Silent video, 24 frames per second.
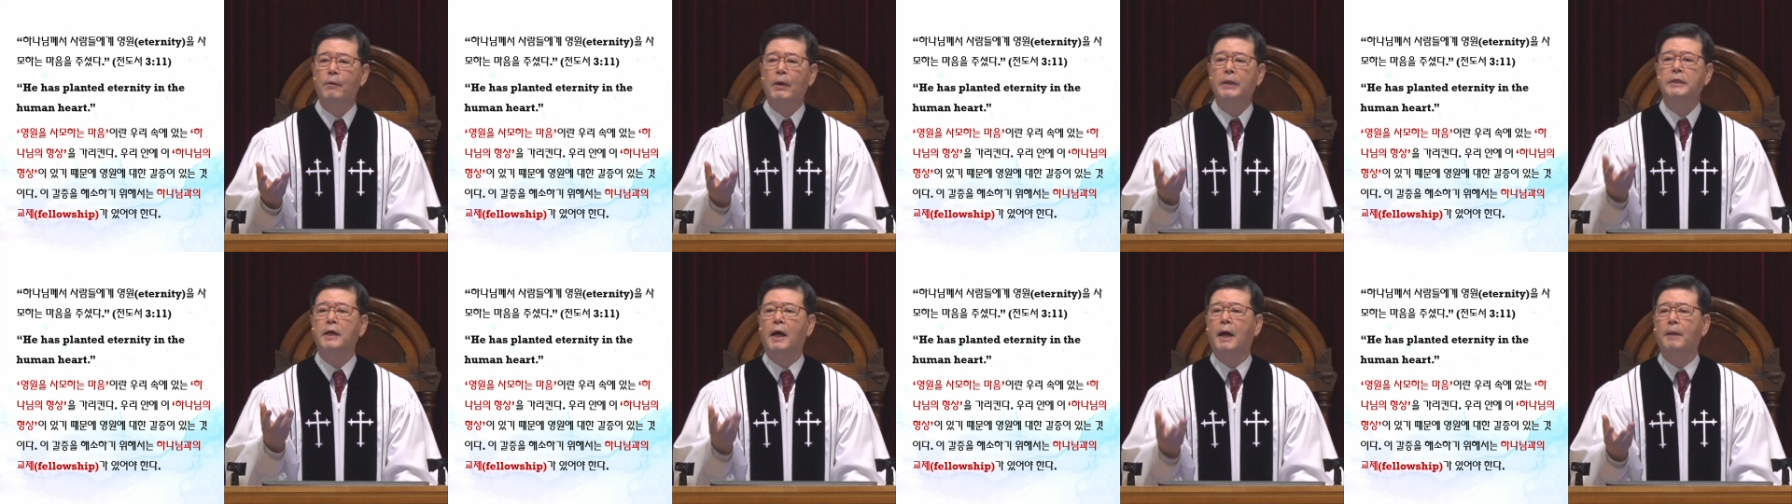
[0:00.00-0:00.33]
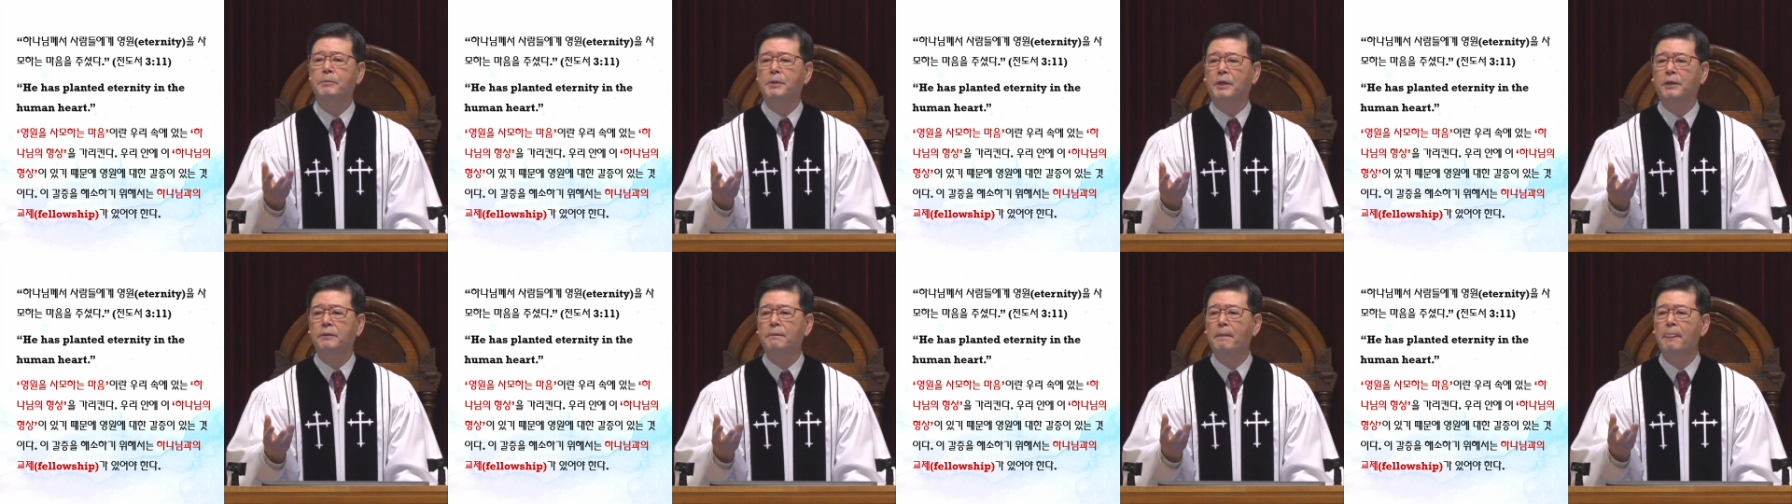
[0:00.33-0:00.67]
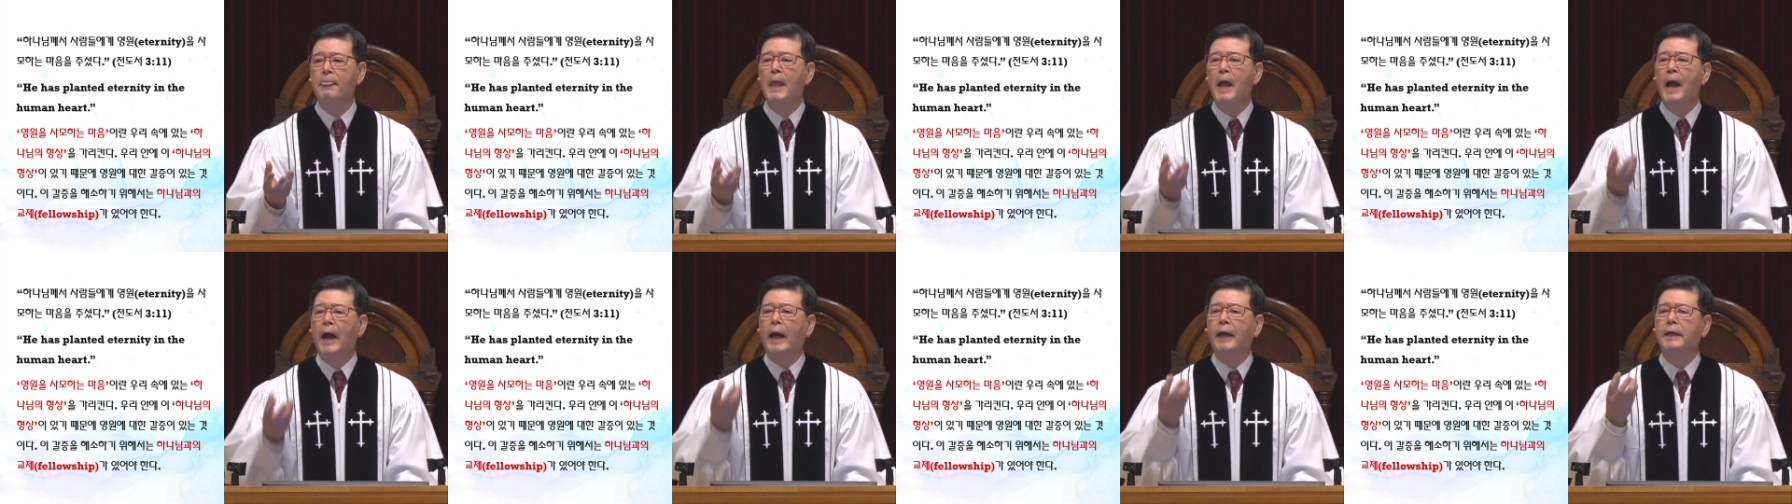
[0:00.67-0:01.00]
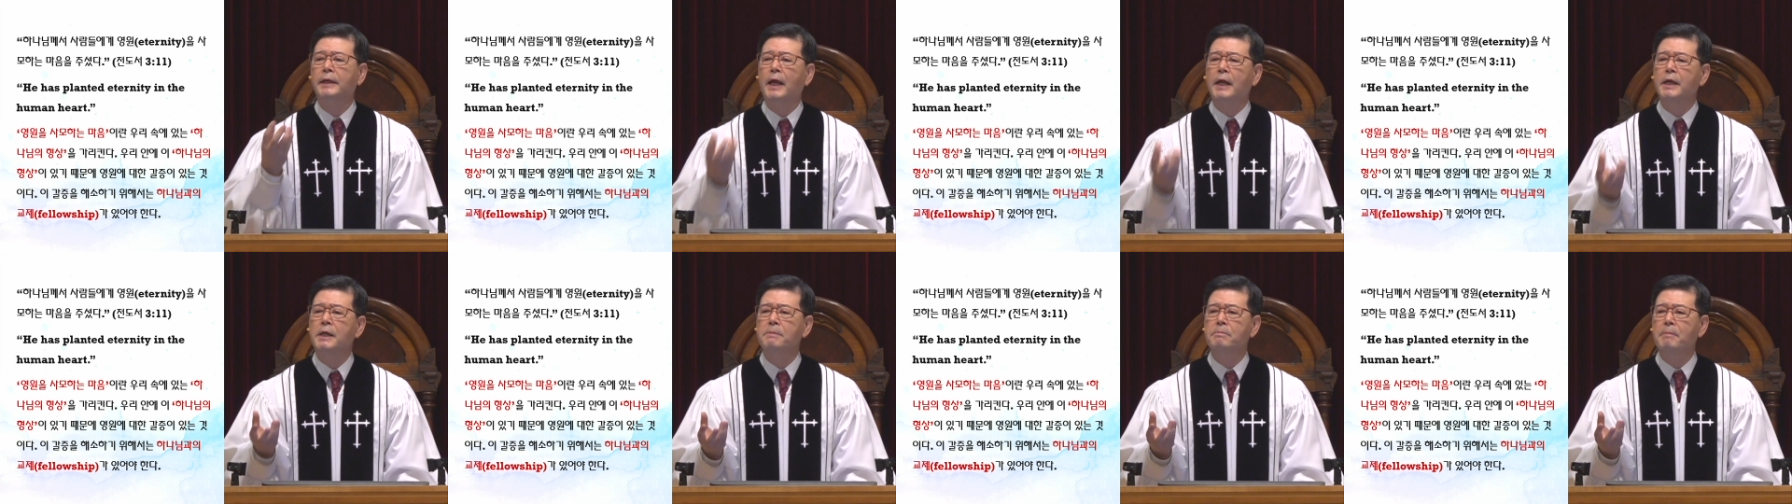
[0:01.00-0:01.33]
왜냐하면
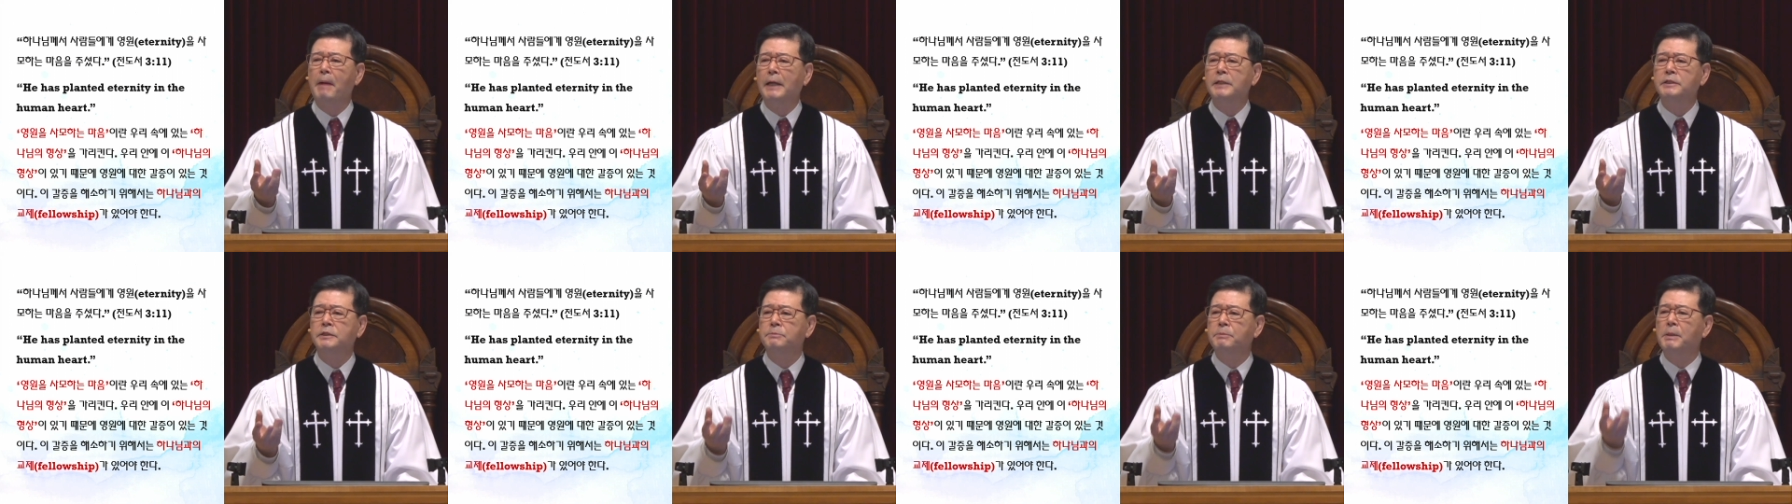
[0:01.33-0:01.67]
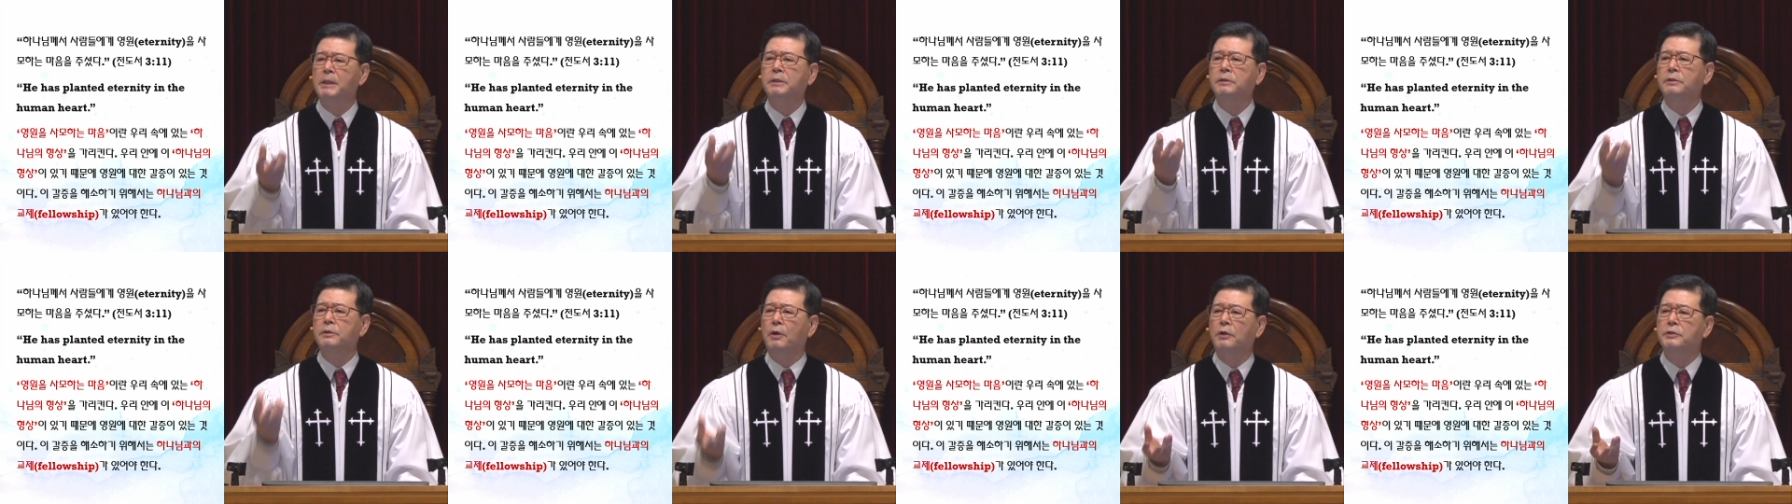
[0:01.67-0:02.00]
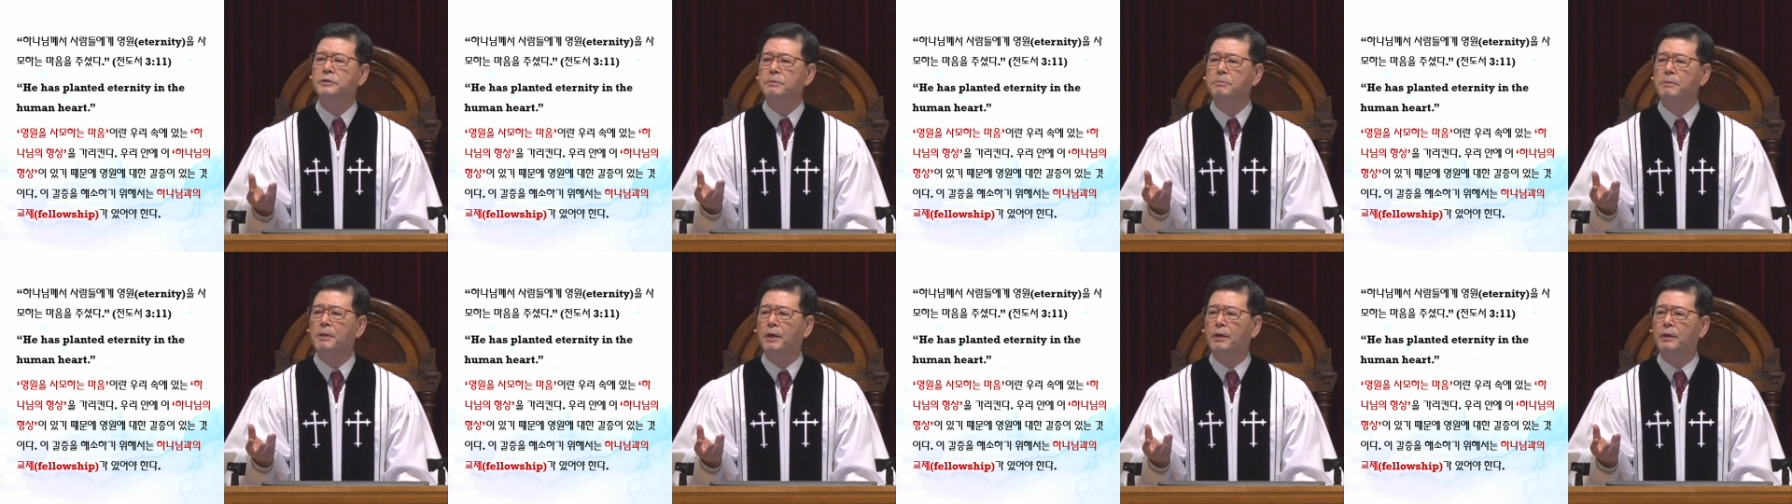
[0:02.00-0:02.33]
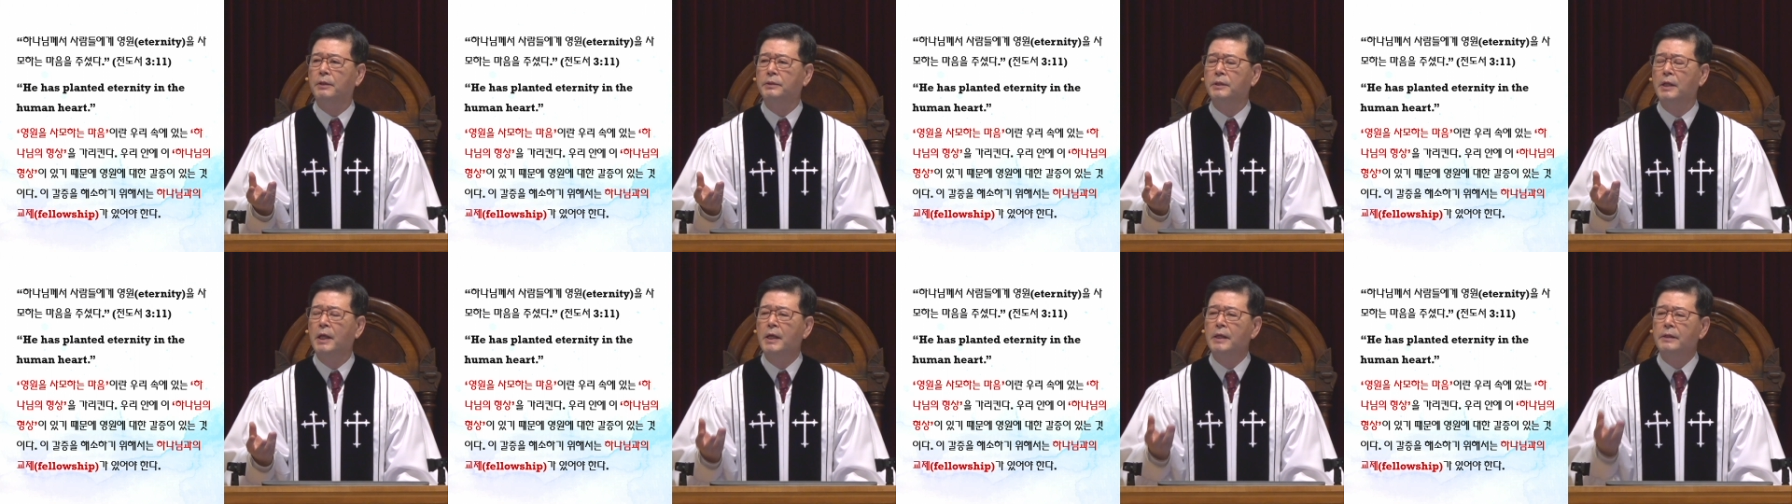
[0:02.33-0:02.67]
하나님 말씀이
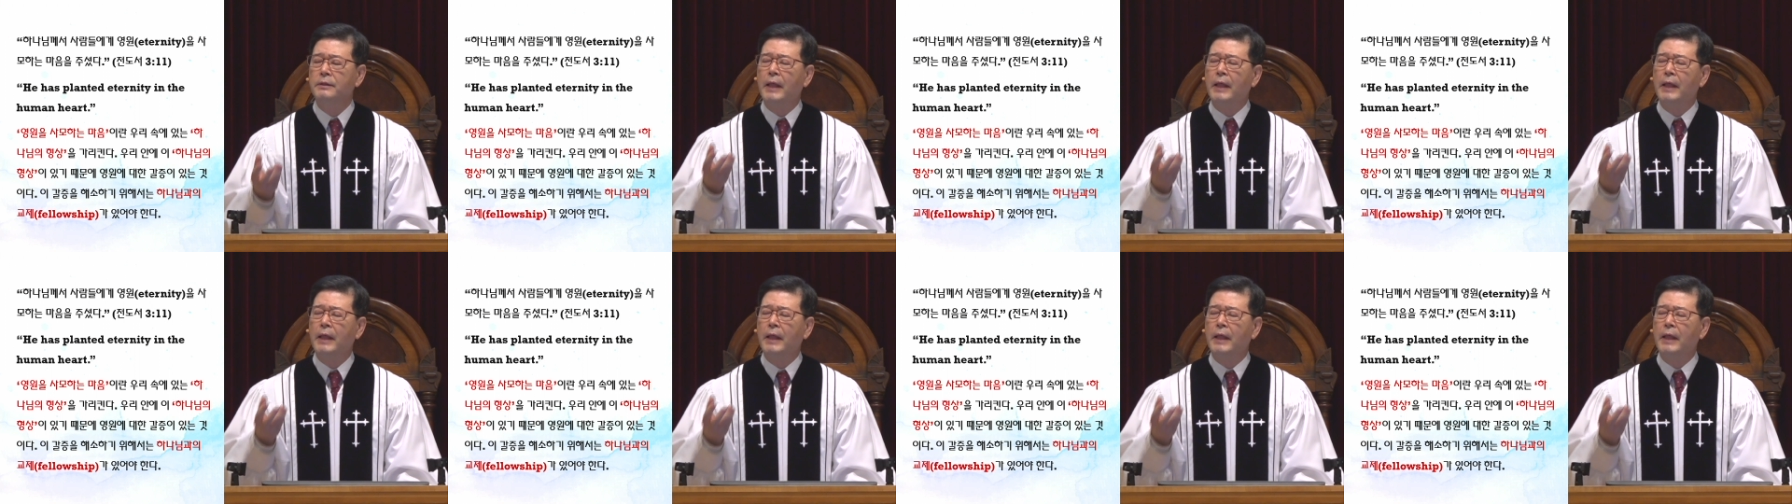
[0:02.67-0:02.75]
끊어지면